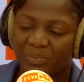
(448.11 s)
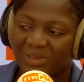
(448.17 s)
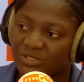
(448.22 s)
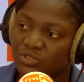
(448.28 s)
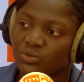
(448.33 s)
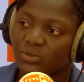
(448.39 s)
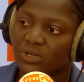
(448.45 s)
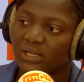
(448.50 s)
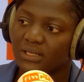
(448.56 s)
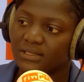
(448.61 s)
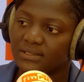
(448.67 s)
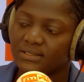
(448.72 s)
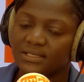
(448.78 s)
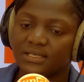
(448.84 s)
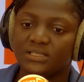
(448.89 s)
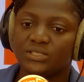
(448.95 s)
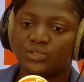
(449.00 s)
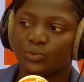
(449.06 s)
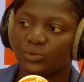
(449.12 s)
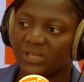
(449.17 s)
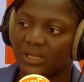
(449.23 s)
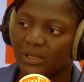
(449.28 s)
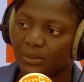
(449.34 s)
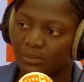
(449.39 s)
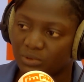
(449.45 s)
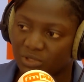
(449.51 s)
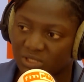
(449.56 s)
personnalités qui ont
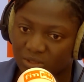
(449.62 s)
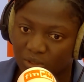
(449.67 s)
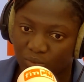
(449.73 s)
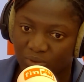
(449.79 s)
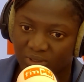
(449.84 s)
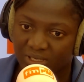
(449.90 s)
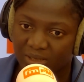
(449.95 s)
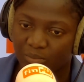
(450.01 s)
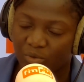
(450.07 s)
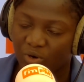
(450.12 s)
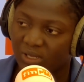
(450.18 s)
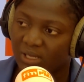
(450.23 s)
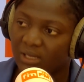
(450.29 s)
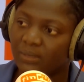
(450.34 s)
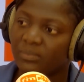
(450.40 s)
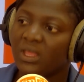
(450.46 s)
des qui ont des moyens